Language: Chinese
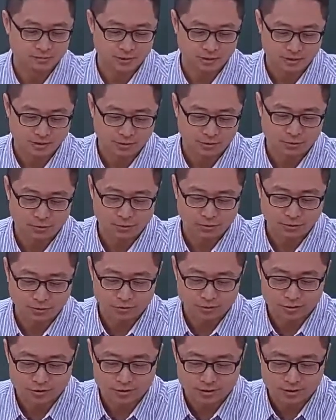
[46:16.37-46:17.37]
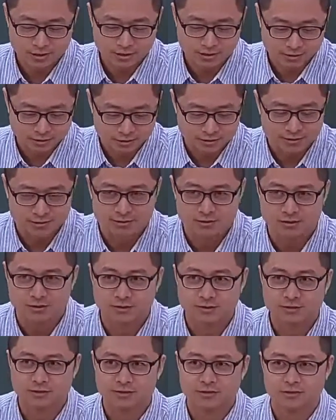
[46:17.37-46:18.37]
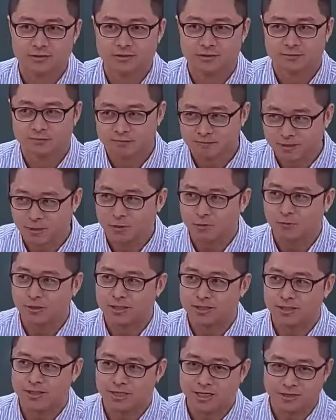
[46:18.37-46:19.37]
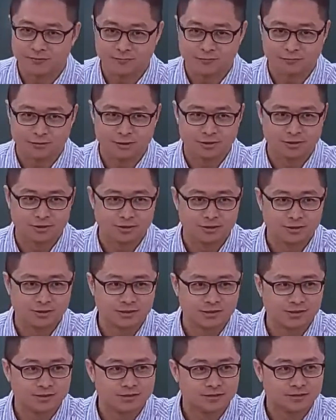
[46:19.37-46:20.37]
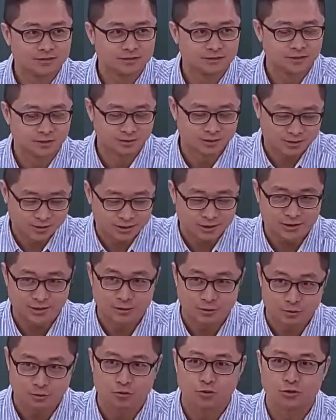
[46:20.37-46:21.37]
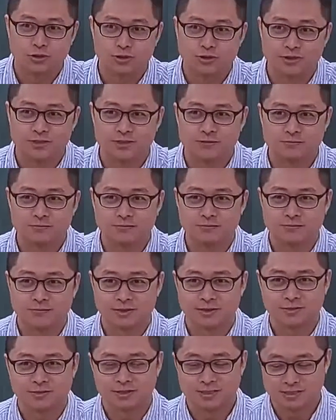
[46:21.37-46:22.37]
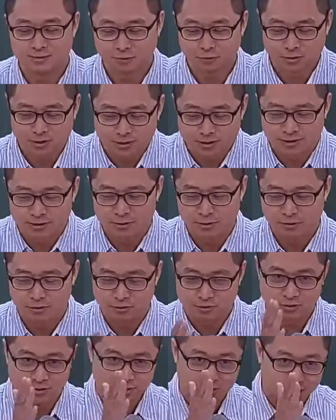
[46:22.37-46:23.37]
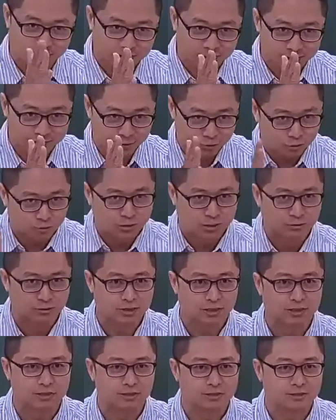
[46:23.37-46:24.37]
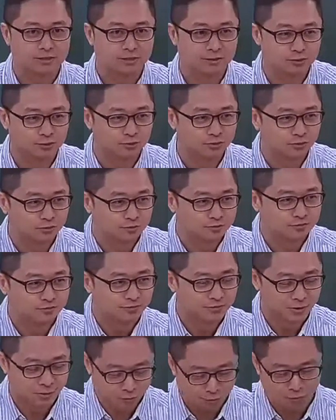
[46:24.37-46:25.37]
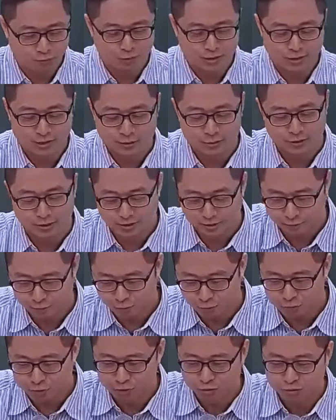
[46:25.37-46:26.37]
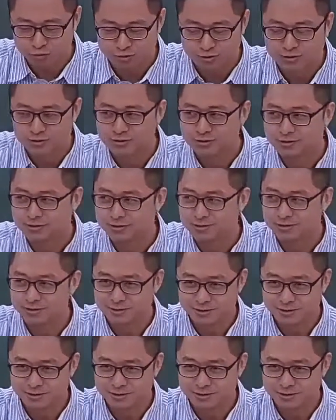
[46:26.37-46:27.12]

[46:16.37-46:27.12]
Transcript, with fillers: 是不是要考虑投资一下儿子？帮我买一下 iPhone 十二，记具体要多一点，啊，这样子我可以从上课一直录到下课结束。我回来一定会好好读书的，